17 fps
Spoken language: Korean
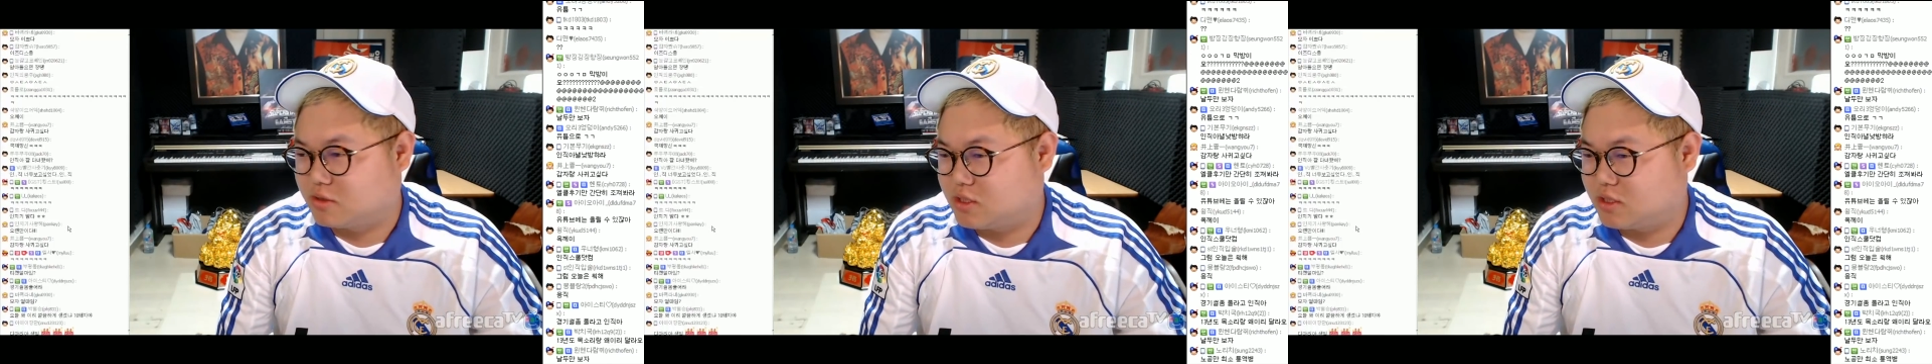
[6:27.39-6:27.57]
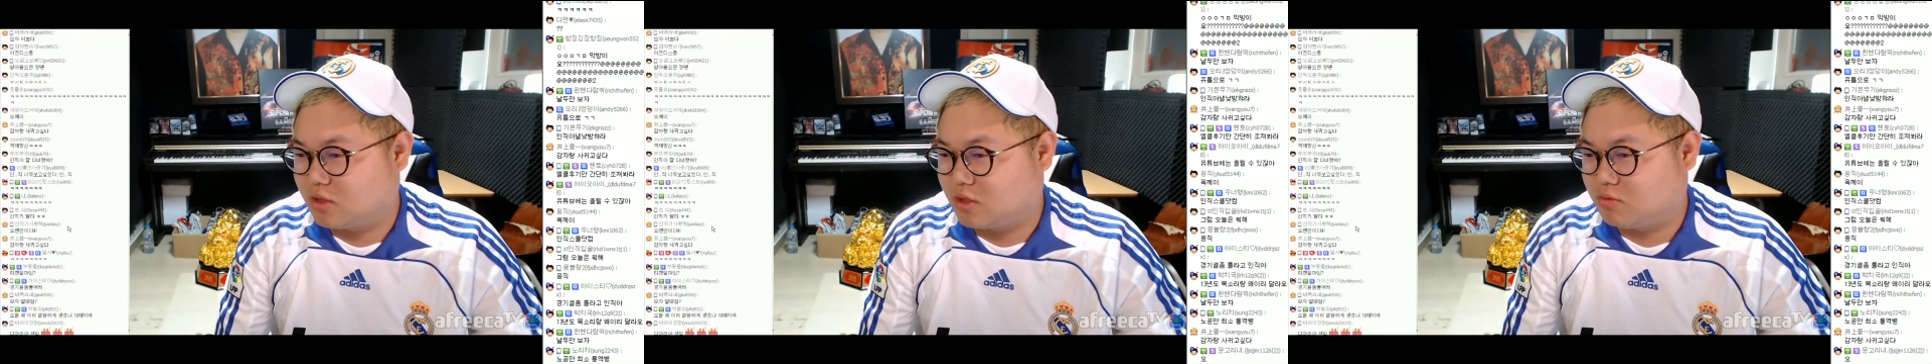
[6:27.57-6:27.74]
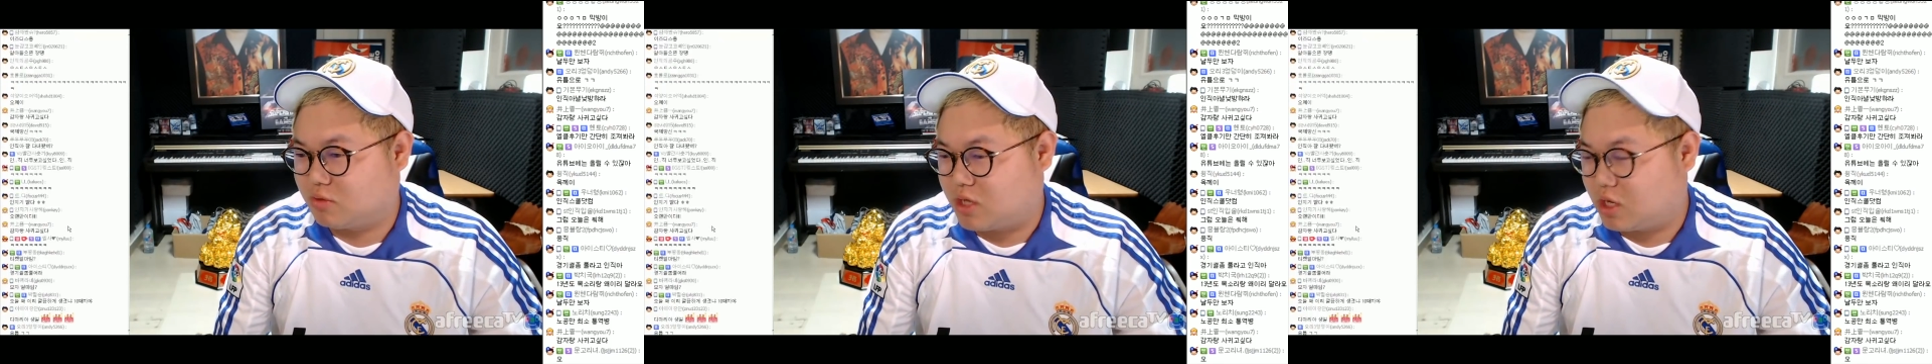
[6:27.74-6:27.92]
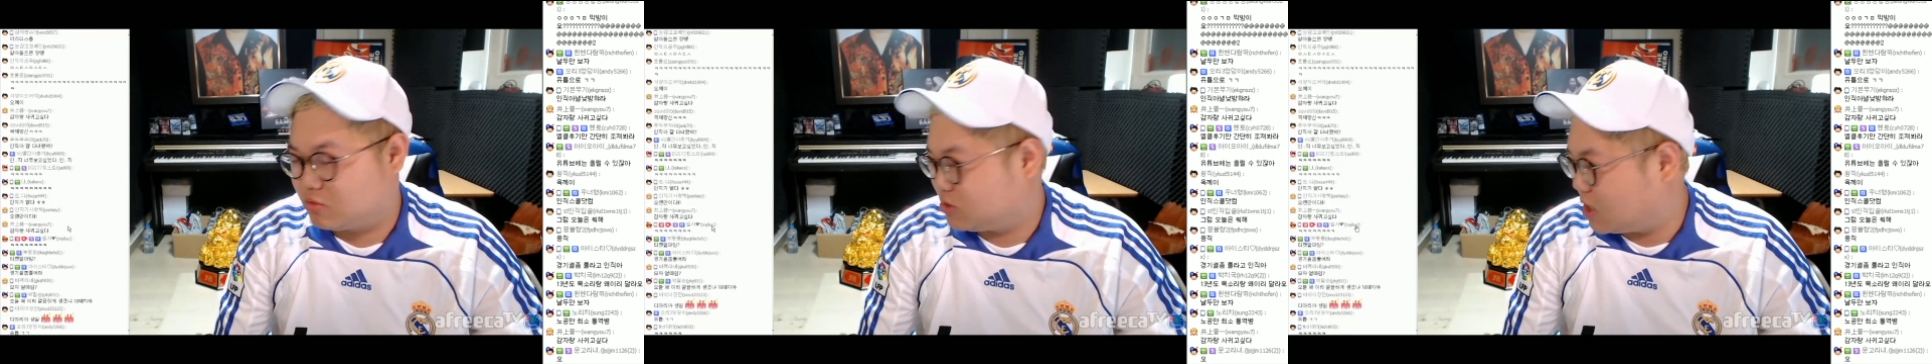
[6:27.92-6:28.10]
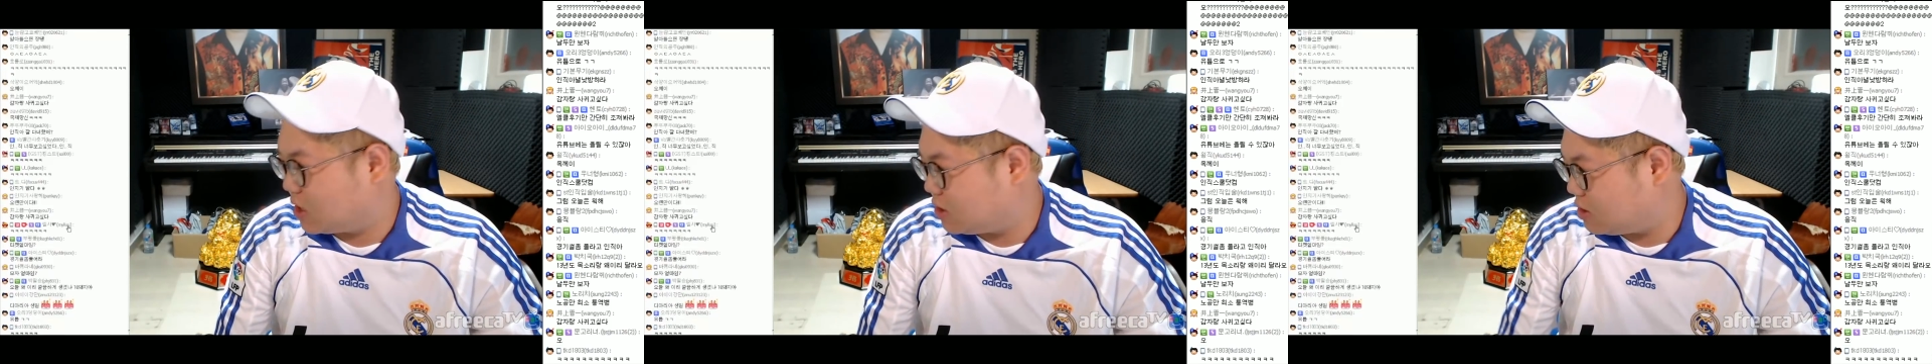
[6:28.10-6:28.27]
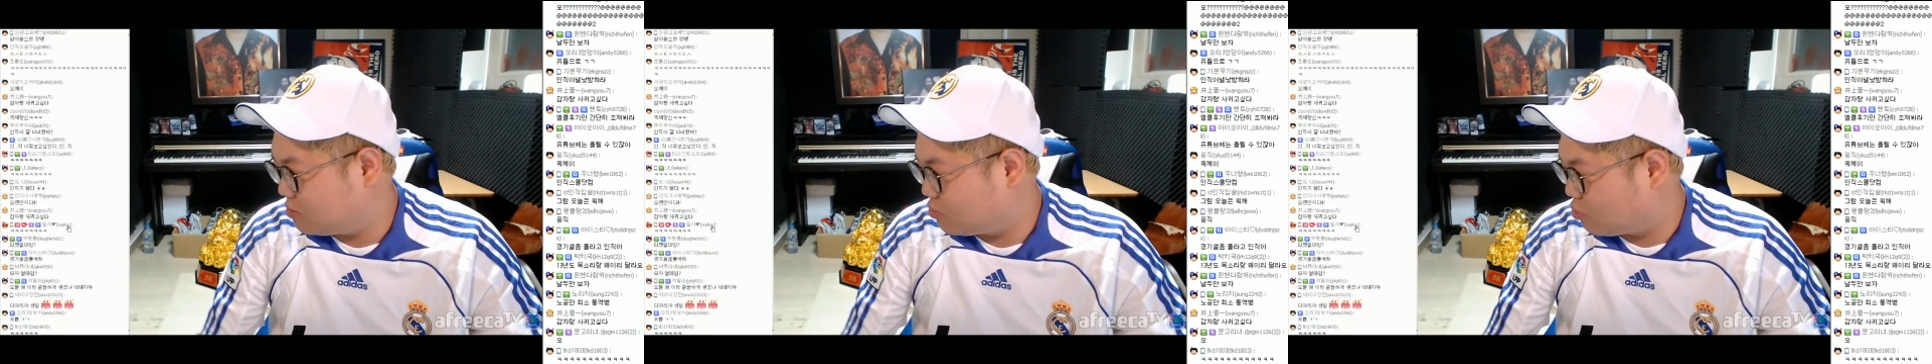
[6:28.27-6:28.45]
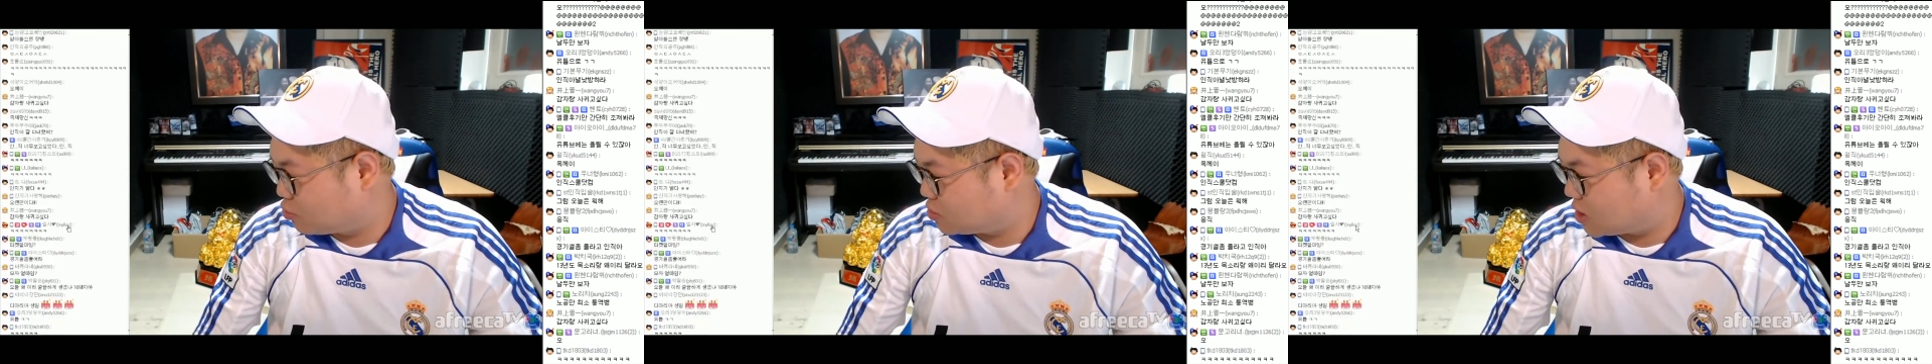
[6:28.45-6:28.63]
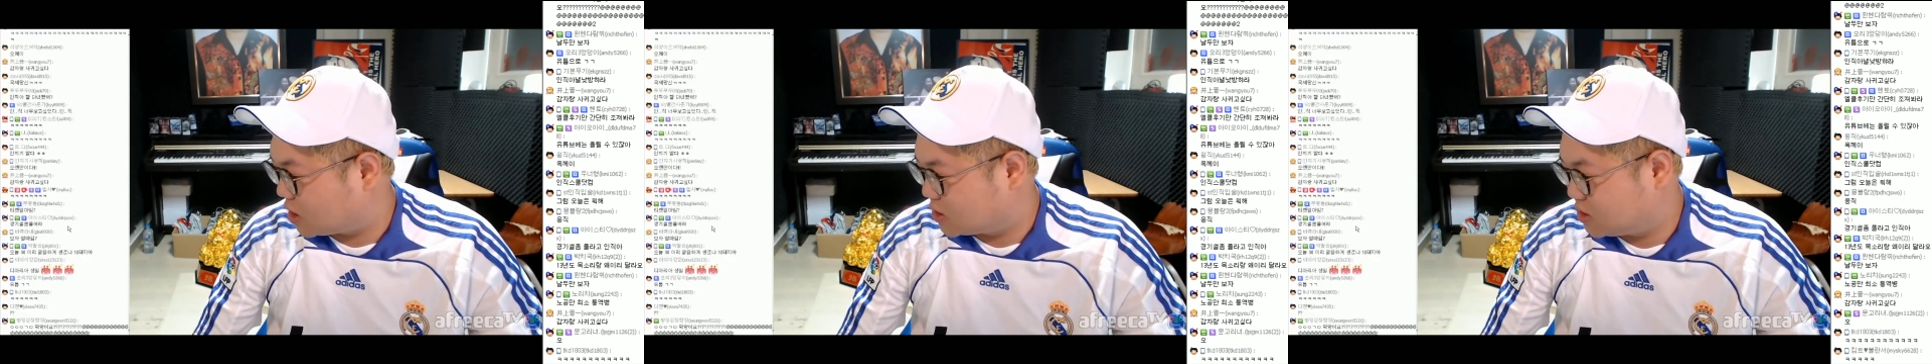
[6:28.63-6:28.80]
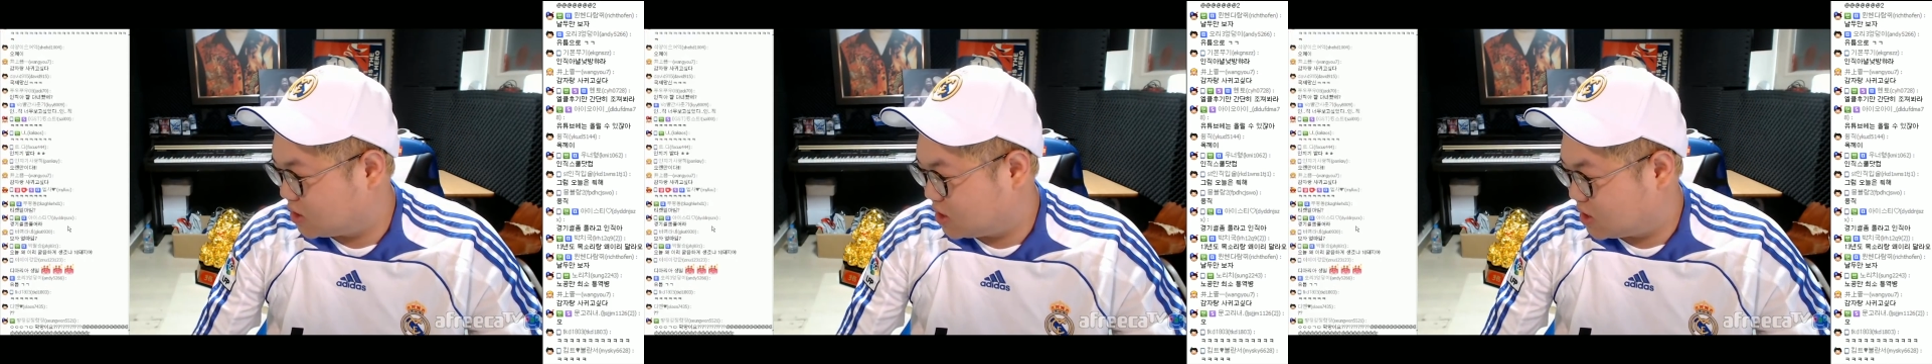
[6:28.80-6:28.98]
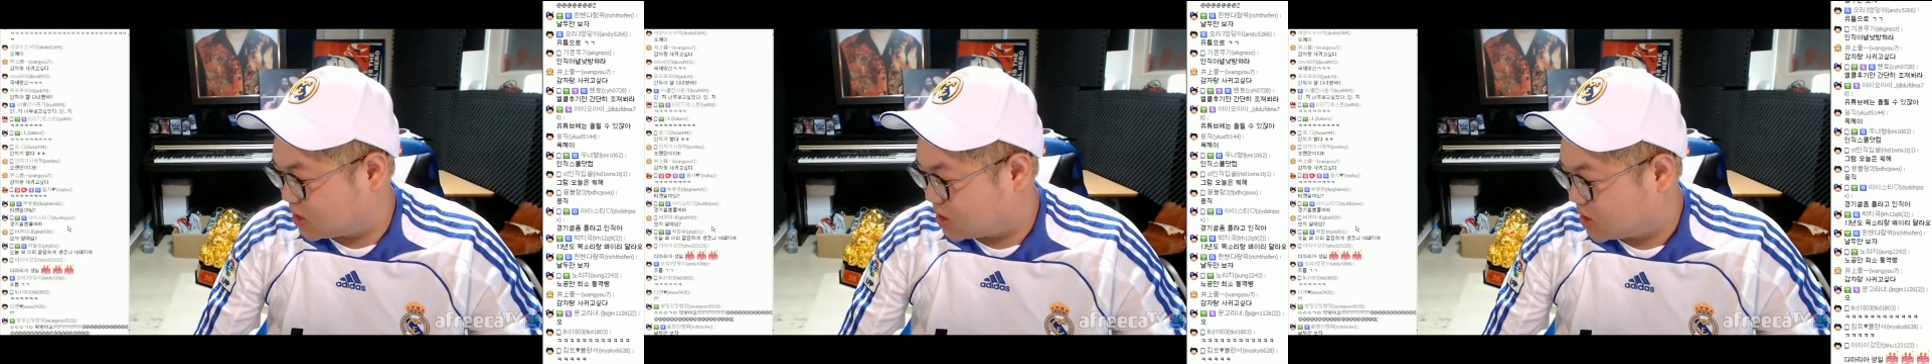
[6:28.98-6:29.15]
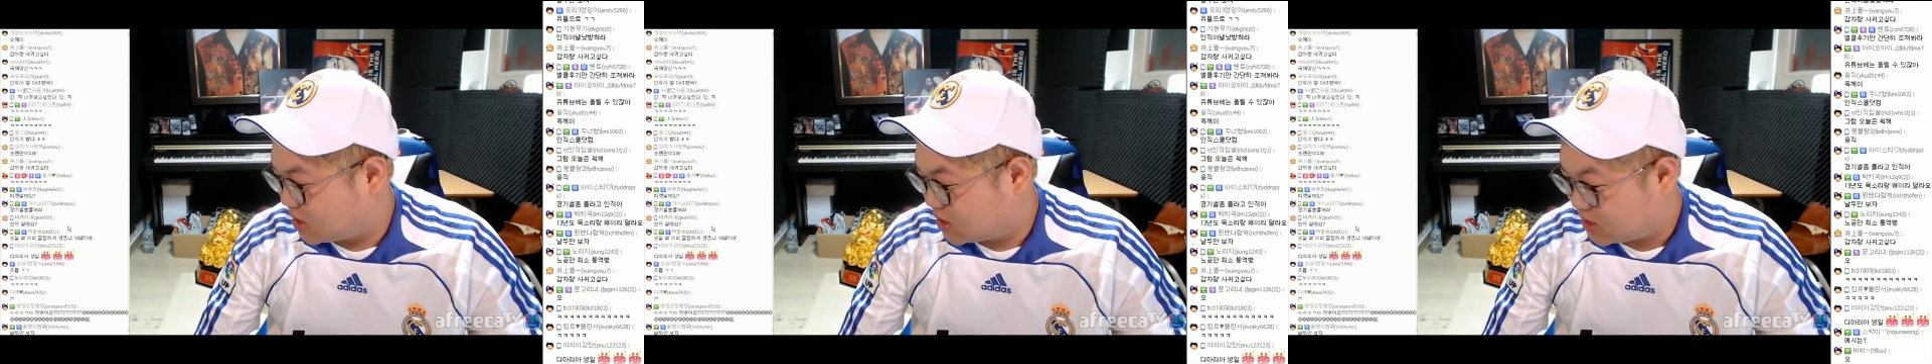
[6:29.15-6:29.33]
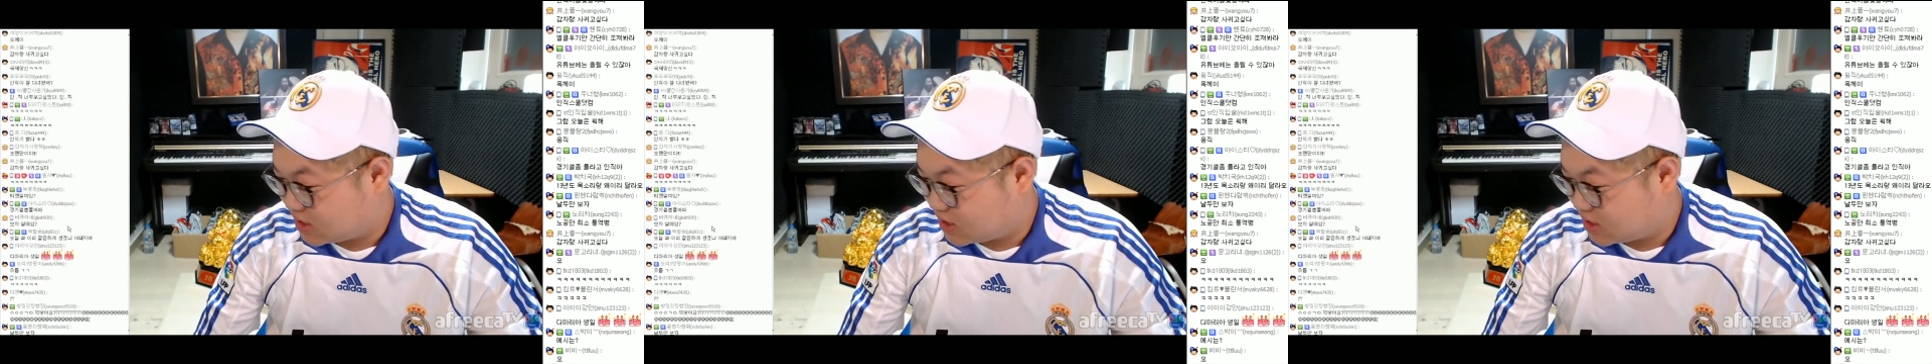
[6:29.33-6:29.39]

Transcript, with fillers: 진짜로 계속 챙기는 모습까지